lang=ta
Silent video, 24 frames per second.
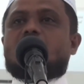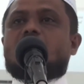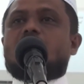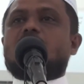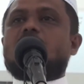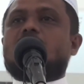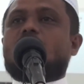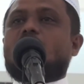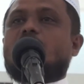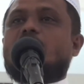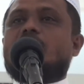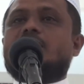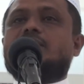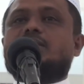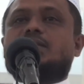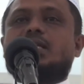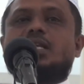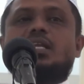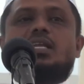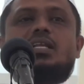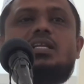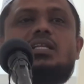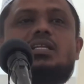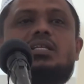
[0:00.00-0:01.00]
இந்த
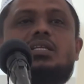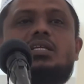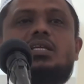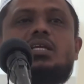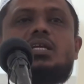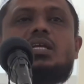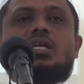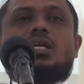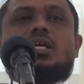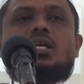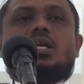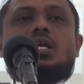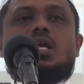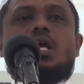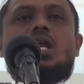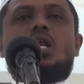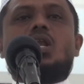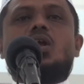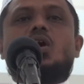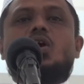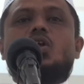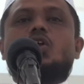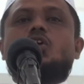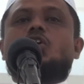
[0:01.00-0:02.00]
உலகத்தில்
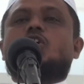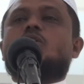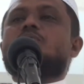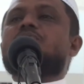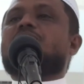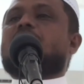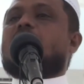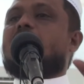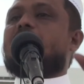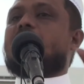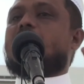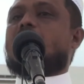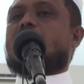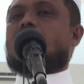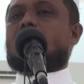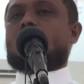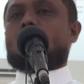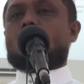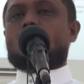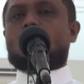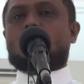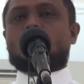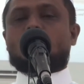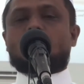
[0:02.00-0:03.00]
எல்லோருக்கும் தேவையான
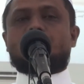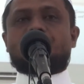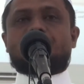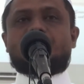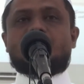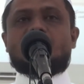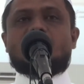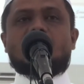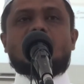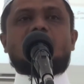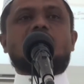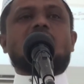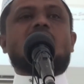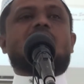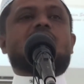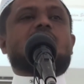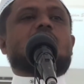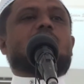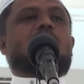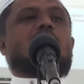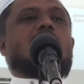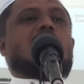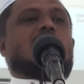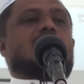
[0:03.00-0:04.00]
ஒன்று எந்த
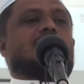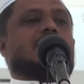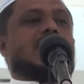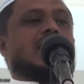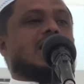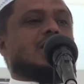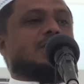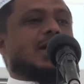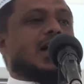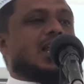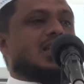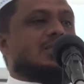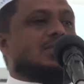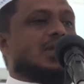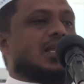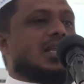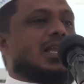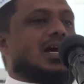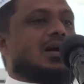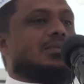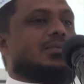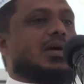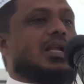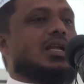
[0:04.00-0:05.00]
விதமான வேறுபாடும்
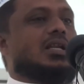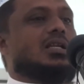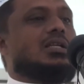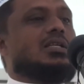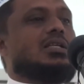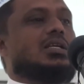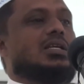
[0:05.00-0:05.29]
இல்லாமல்